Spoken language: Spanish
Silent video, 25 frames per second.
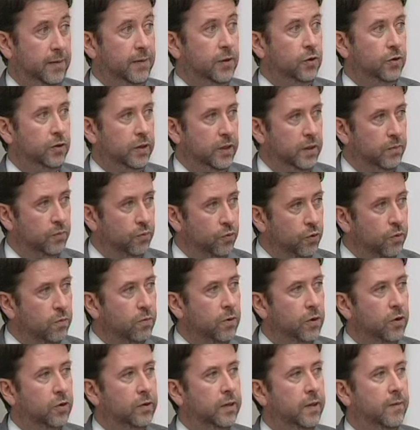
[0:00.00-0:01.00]
Cabildo tiene muy
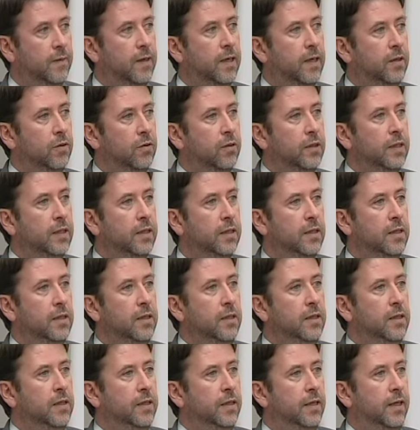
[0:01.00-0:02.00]
buenos trabajadores,
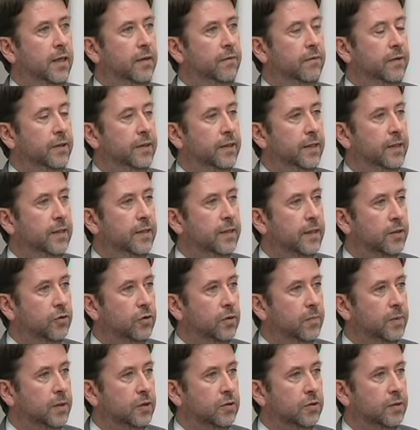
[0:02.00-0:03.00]
al final el
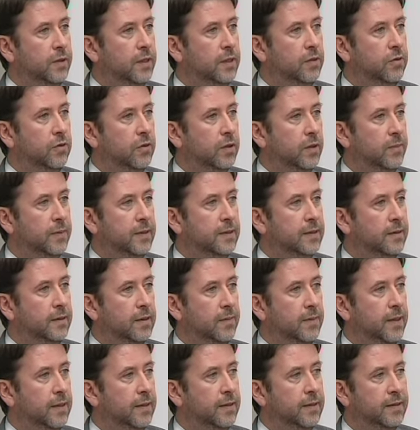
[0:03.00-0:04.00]
gasto de personal no representa
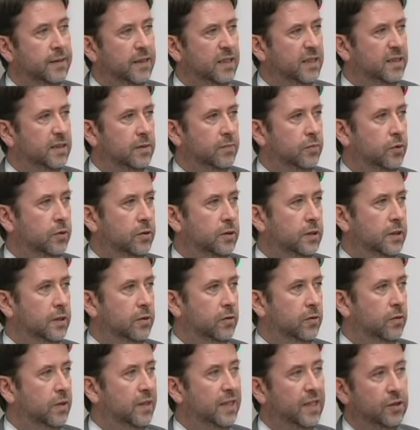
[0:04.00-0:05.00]
más del
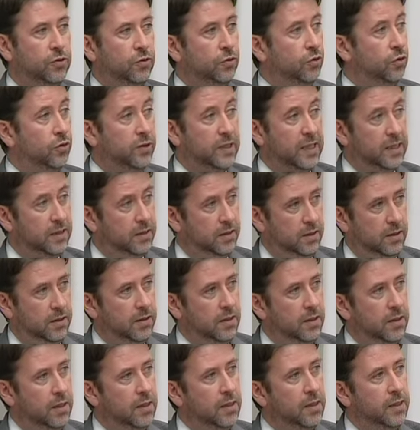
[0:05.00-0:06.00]
13% del gasto total.
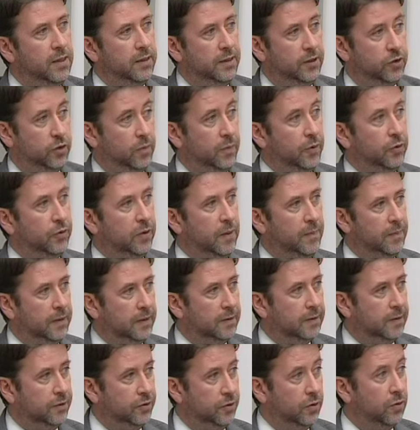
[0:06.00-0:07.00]
Y eso para una
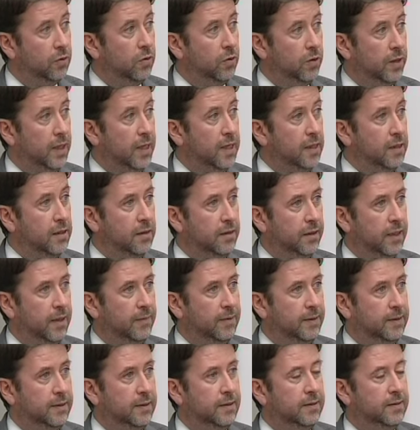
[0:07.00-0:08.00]
administración local, que a
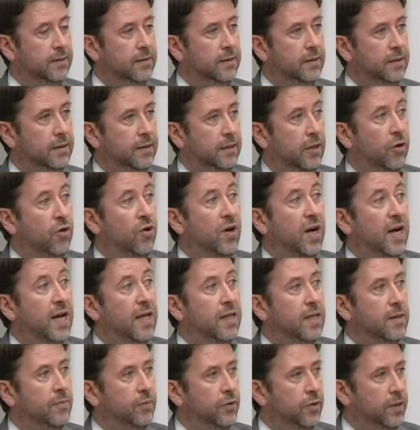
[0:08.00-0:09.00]
veces está
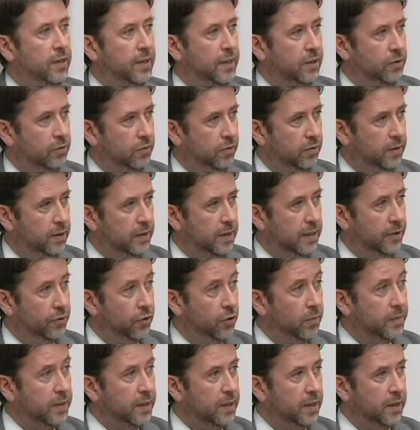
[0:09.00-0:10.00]
ahogada por el gasto de las
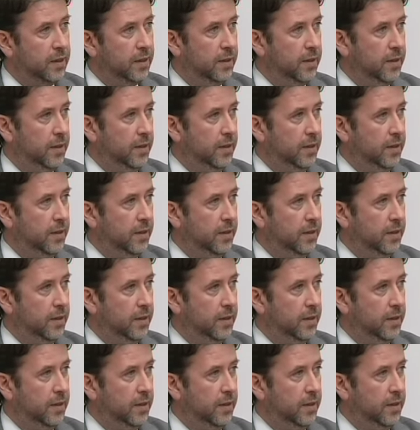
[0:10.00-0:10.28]
nóminas,